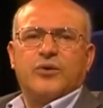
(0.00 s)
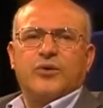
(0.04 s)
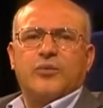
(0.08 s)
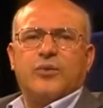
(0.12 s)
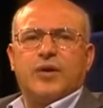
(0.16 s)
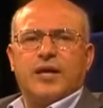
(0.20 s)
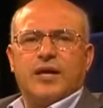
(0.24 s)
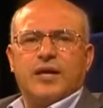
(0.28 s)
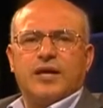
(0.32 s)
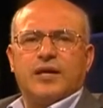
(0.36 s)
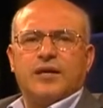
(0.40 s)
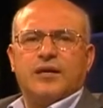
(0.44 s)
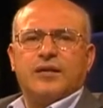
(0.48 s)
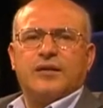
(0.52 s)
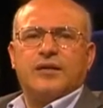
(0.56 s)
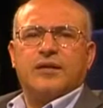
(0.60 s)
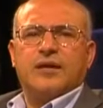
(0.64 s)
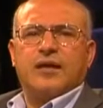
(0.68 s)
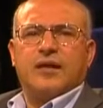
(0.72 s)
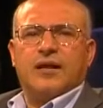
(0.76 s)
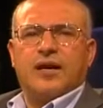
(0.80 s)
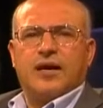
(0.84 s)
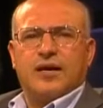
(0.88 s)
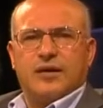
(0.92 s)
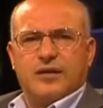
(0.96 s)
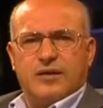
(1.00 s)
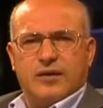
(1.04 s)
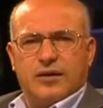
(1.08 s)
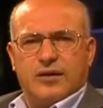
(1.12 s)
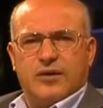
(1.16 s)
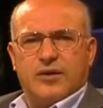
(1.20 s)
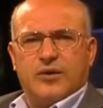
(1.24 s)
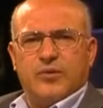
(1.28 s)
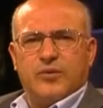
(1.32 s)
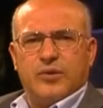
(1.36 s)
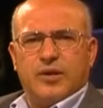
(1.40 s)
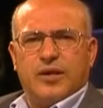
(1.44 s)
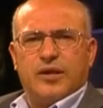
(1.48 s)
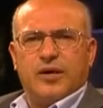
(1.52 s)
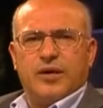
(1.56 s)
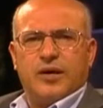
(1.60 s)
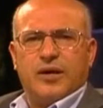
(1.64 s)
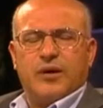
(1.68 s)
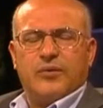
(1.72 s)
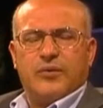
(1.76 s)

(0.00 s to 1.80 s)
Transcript: ولكن لاحظت أن هناك